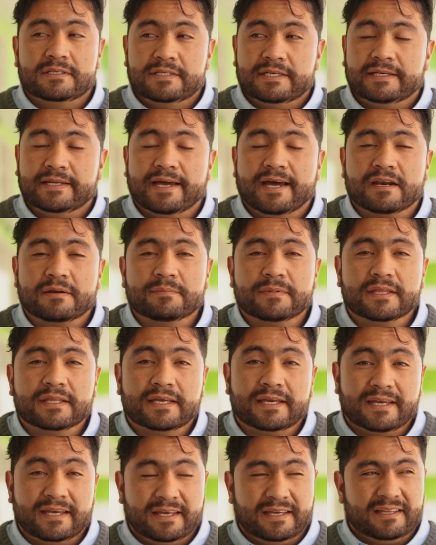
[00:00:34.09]
llenarme
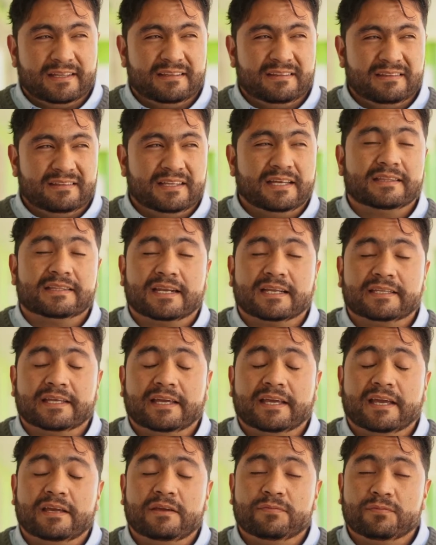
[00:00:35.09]
de
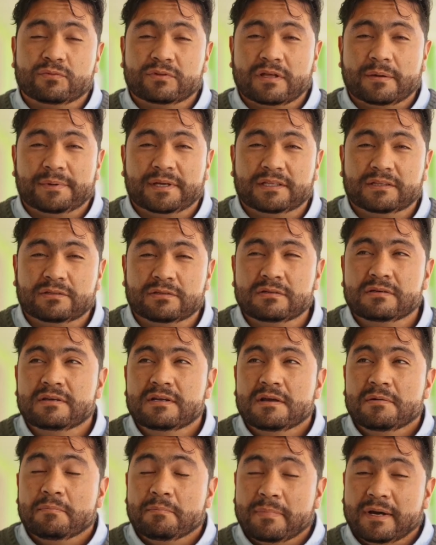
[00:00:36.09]
estrategias y fundamentos
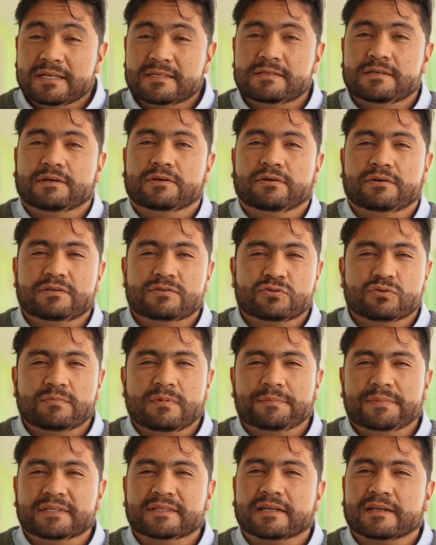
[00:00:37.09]
básicos y
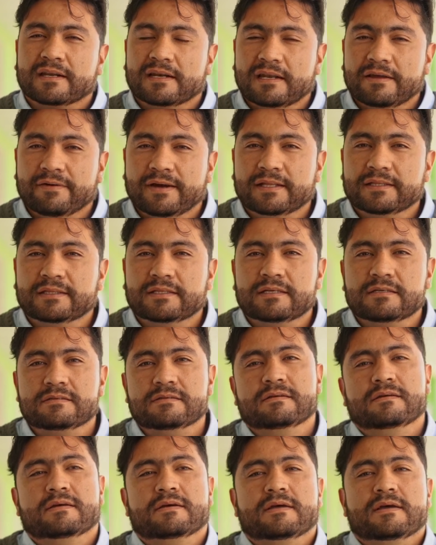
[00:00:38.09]
sumamente
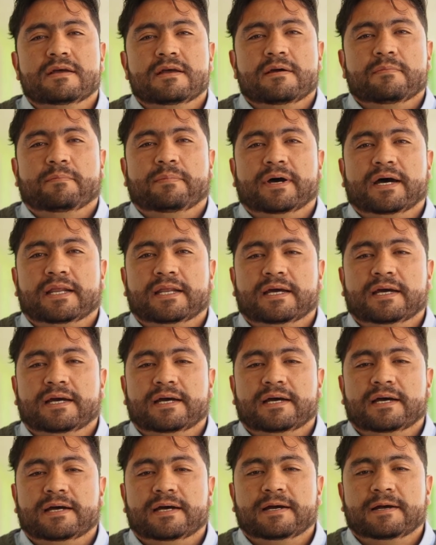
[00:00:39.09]
relevantes
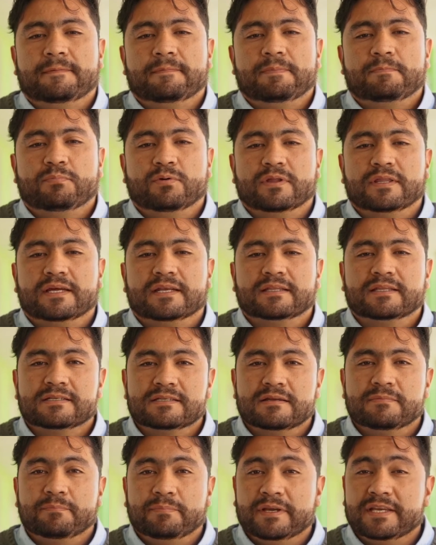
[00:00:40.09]
para poder
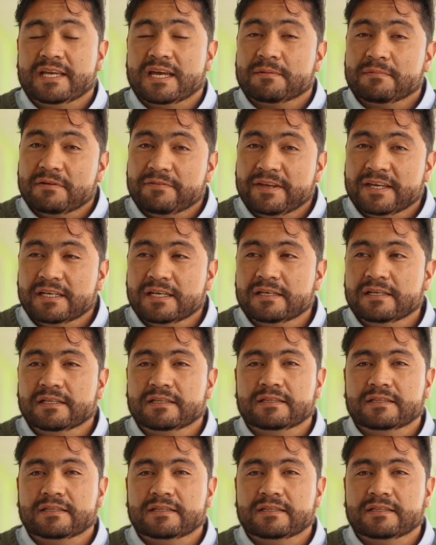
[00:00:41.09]
desempeñarme bien en